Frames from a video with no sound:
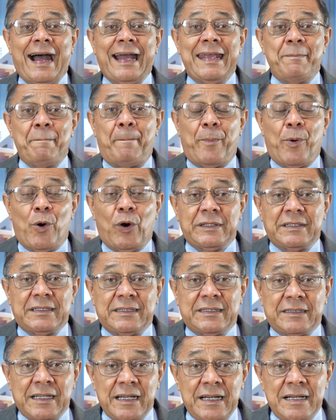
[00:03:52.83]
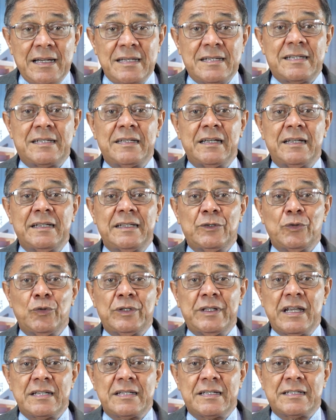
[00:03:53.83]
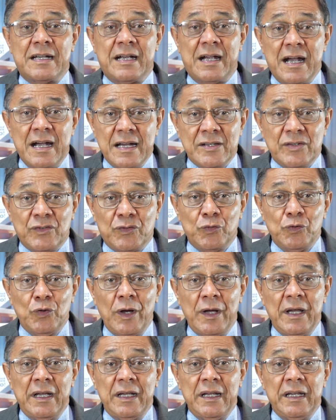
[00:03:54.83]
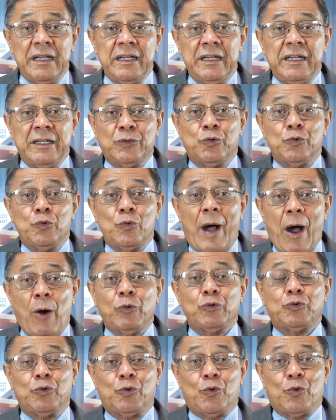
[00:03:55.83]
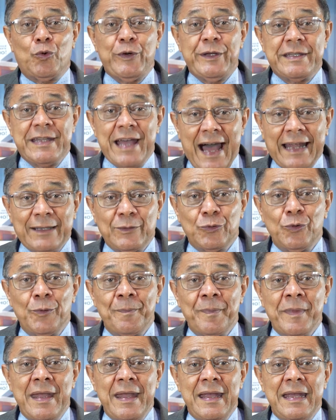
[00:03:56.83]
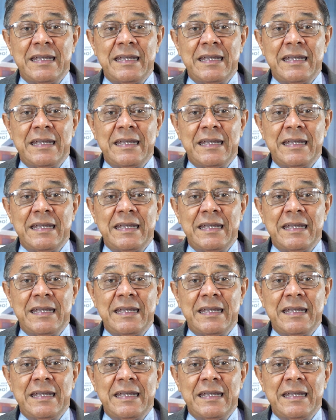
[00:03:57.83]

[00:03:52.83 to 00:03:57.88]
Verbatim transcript: a importância do descanso e do autocuidado,